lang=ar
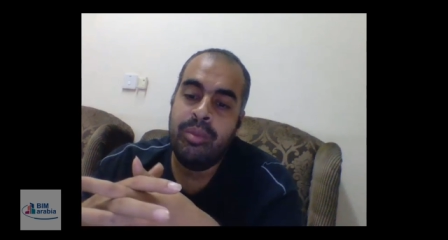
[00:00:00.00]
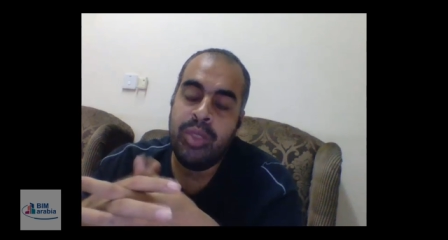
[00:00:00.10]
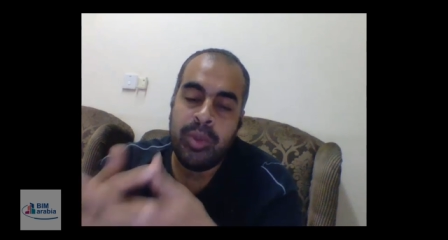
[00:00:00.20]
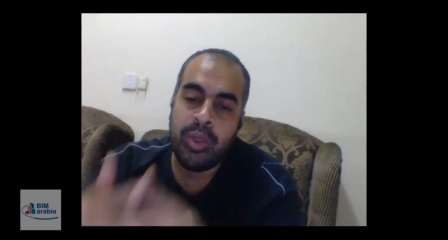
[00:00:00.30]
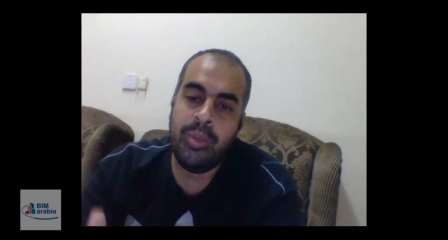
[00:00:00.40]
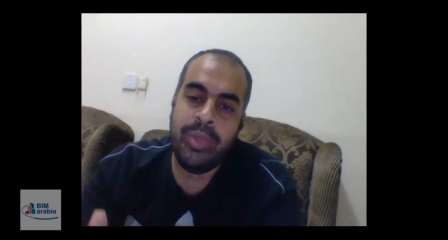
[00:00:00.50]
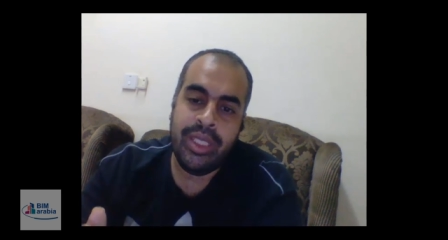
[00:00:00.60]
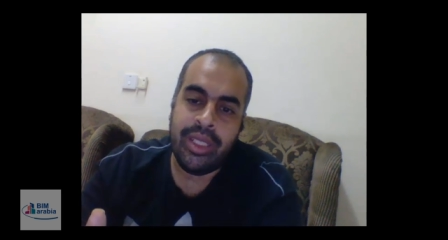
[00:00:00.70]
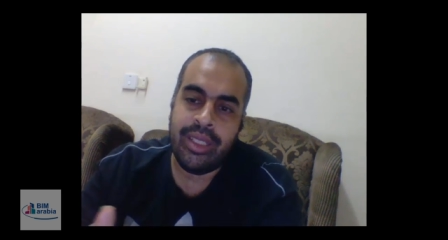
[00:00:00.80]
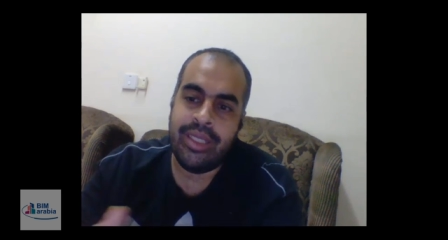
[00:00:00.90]
مش مطلوب
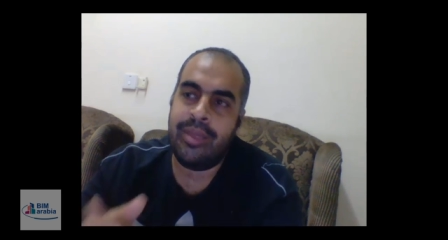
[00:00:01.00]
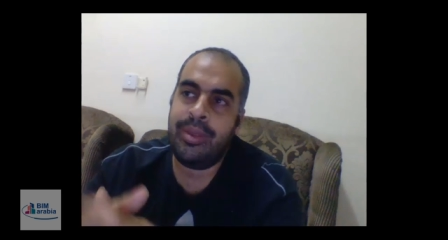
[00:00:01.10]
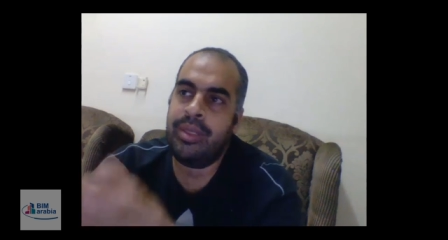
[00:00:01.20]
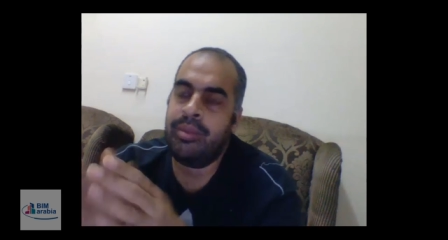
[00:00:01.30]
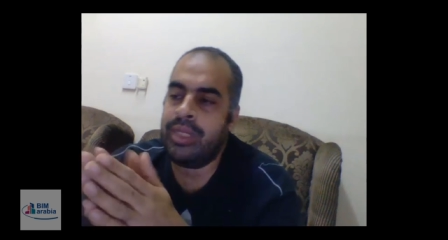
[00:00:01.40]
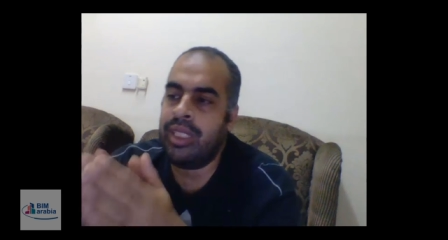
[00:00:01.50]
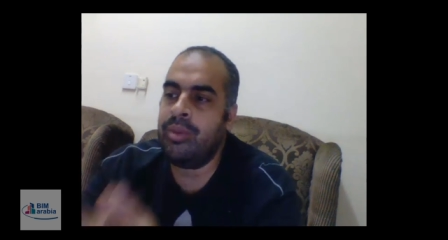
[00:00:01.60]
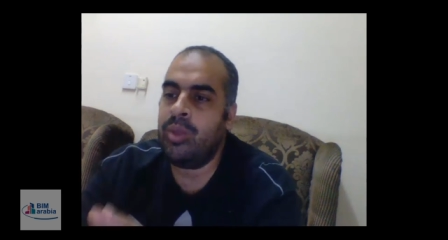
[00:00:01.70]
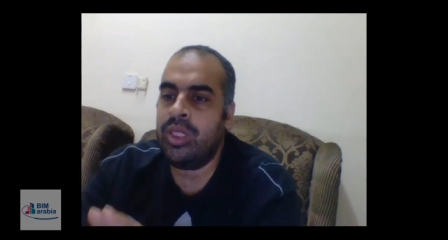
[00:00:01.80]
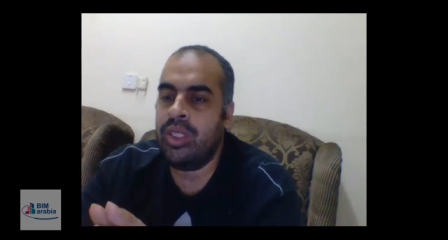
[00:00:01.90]
منك انت مثلا
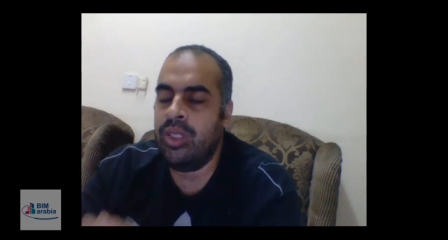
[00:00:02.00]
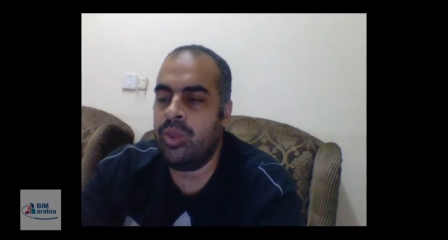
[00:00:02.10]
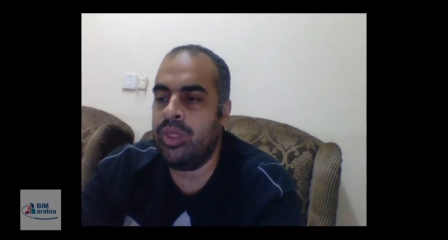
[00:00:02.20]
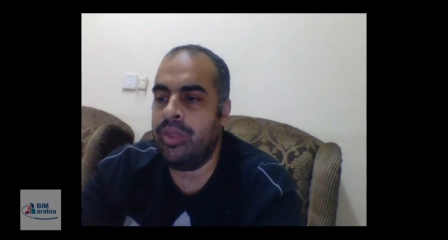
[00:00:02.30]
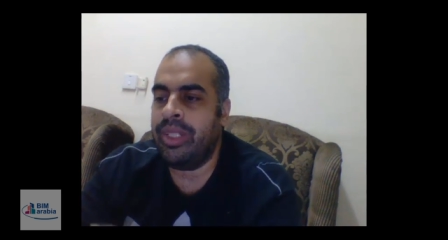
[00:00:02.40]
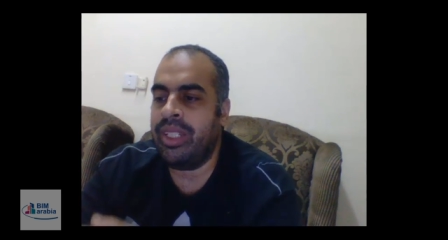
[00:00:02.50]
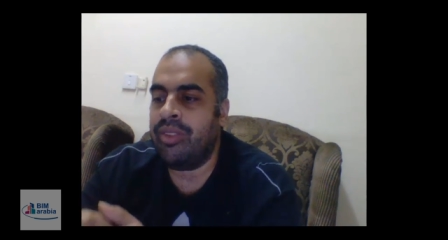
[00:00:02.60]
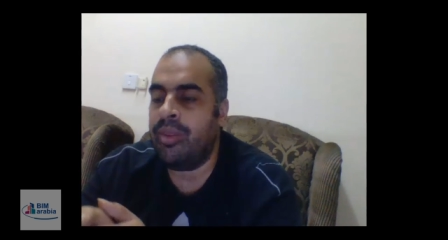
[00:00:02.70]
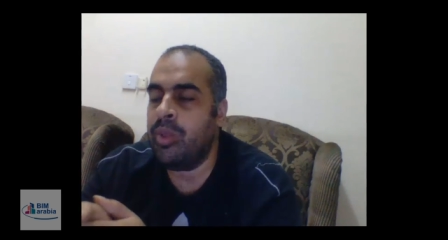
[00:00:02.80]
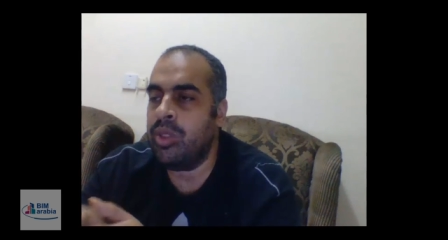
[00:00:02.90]
بتسلم دلوقتي ال ودي
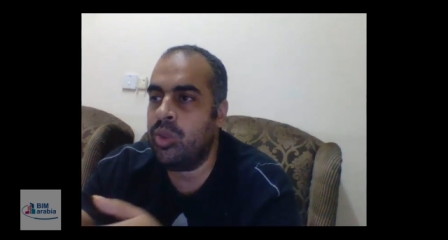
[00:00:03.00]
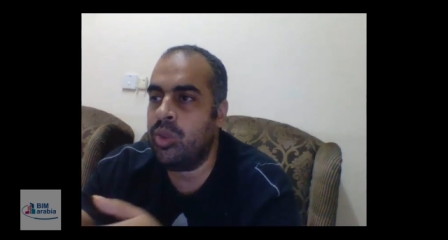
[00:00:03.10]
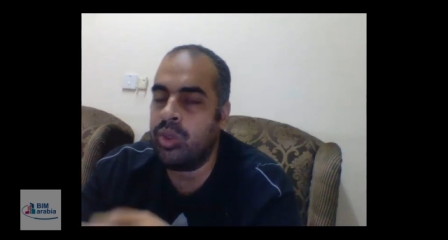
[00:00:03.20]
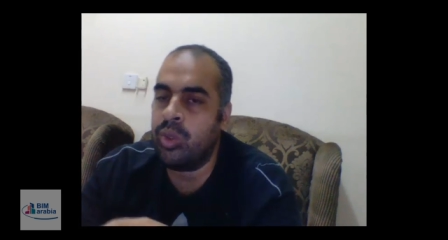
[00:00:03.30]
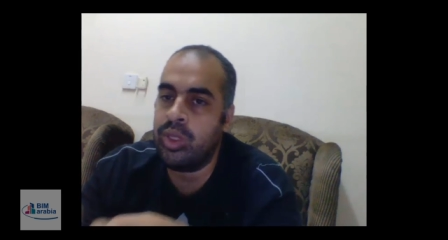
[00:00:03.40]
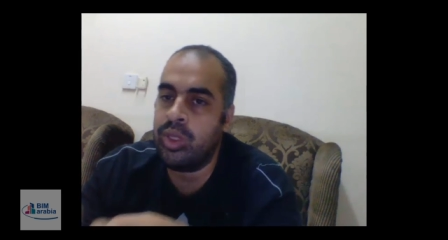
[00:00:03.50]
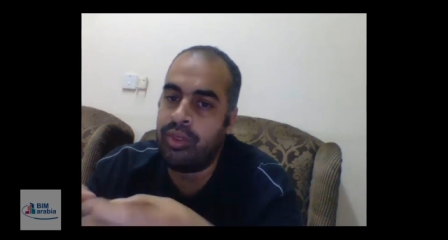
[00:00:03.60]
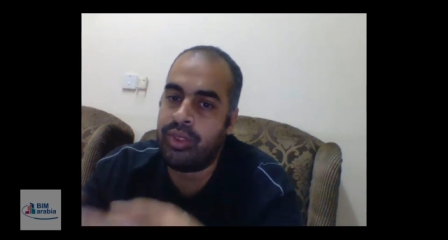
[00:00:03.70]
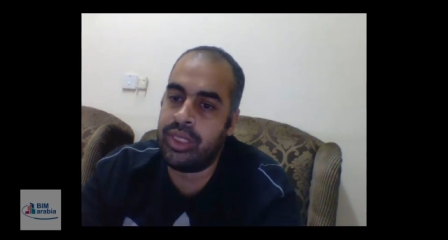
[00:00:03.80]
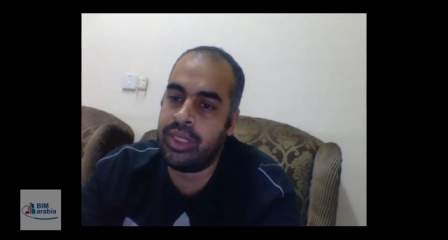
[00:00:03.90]
100 فممكن تقعد تخش
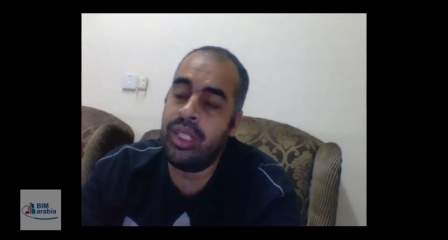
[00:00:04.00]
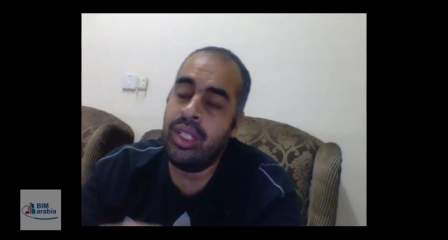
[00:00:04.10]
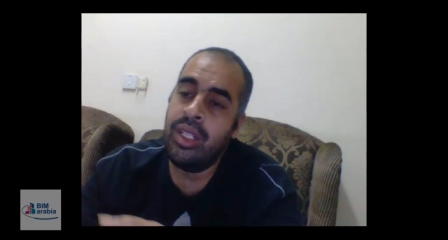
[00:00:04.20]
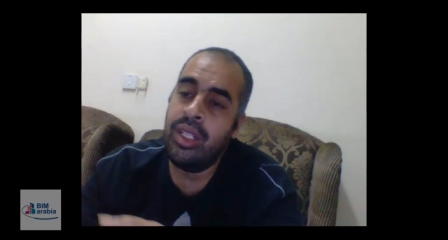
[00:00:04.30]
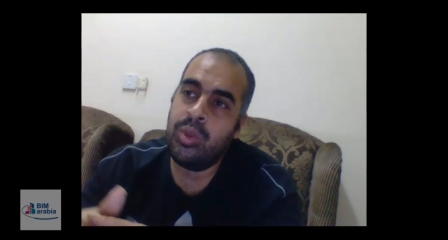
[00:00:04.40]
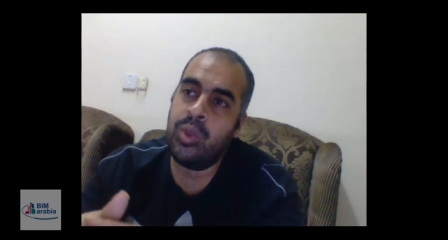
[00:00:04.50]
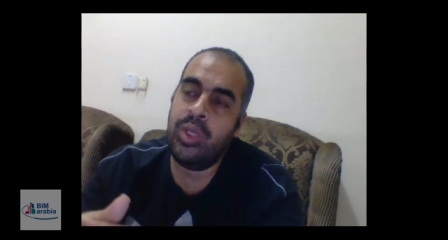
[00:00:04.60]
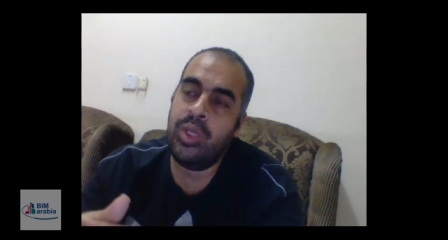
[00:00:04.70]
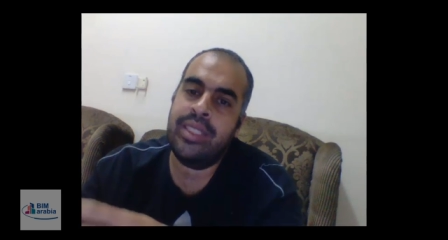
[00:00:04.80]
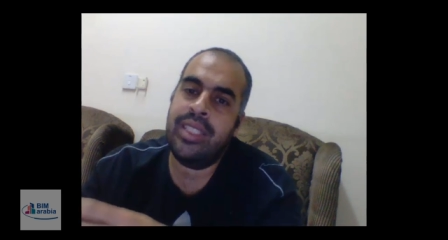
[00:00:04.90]
في تفصيل
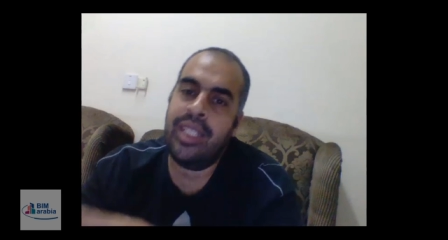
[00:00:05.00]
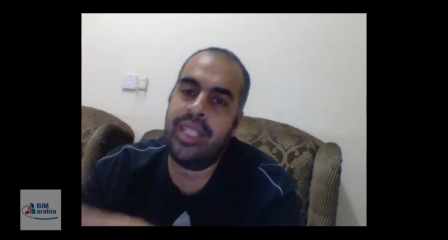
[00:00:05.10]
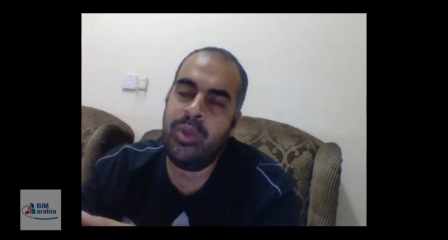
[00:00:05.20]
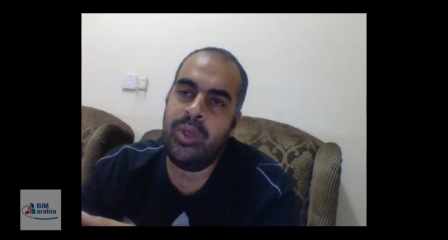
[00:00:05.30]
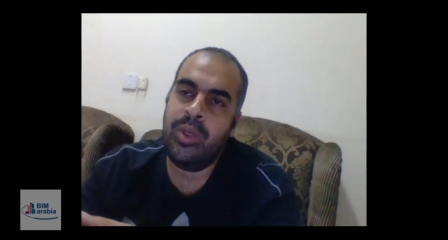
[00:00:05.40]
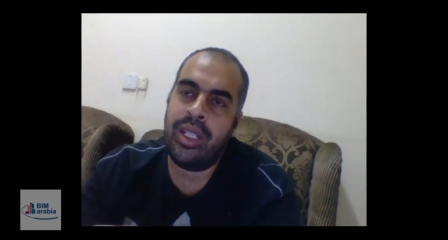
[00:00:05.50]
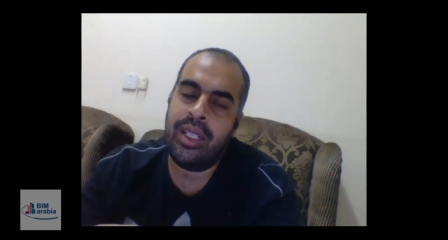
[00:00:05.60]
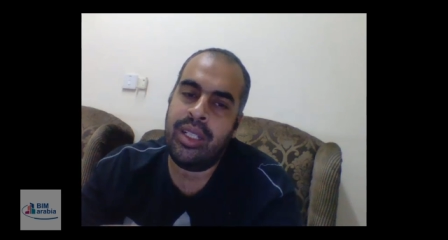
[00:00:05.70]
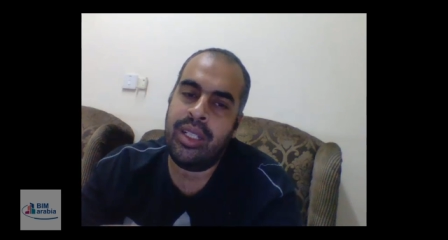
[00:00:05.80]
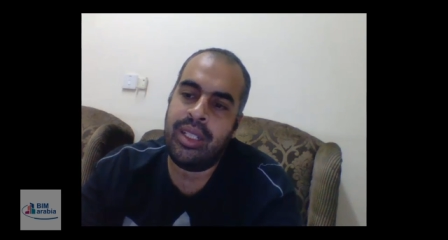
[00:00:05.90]
وتقول يا سلام
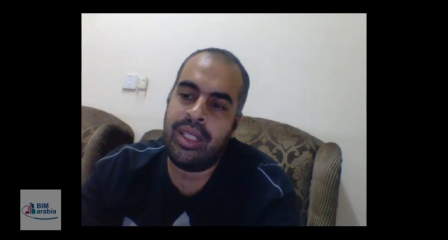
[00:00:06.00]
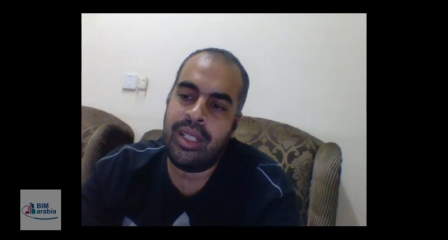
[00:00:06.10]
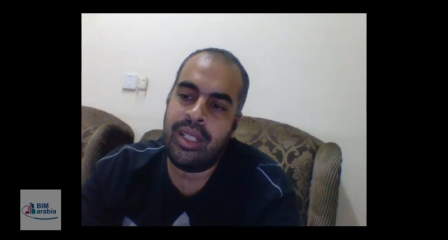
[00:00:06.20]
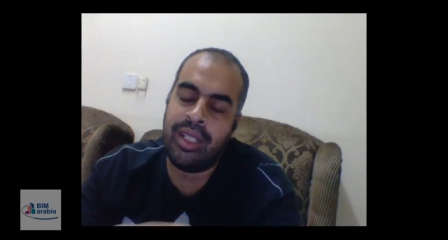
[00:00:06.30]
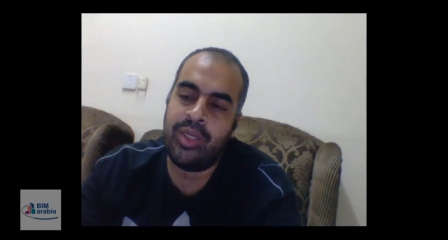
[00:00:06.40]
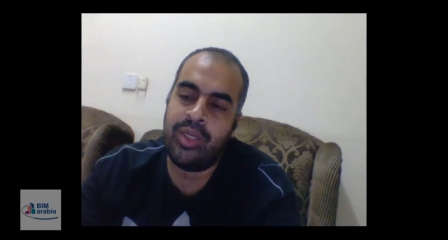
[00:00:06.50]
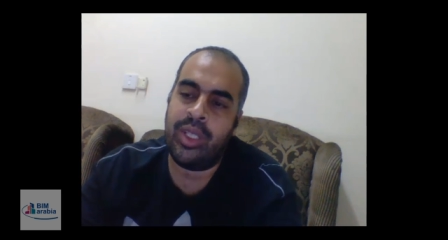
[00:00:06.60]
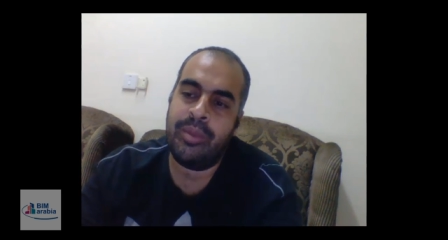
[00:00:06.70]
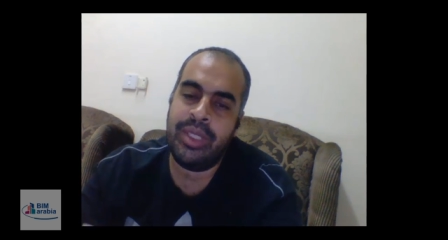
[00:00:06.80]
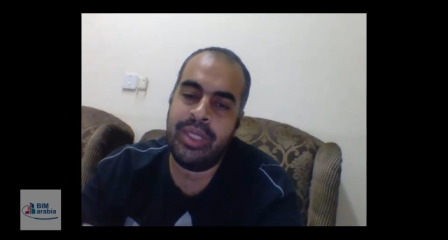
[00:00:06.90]

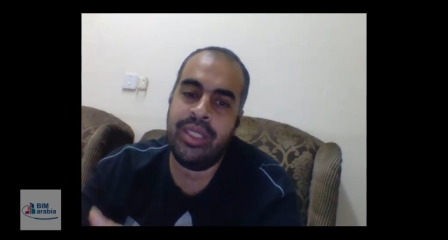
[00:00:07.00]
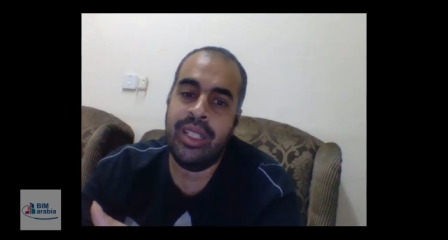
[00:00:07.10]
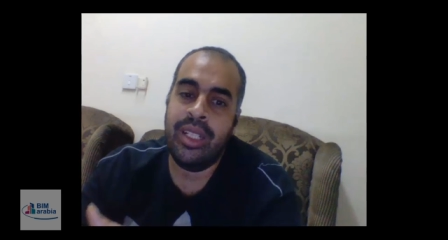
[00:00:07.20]
هخلصه على 200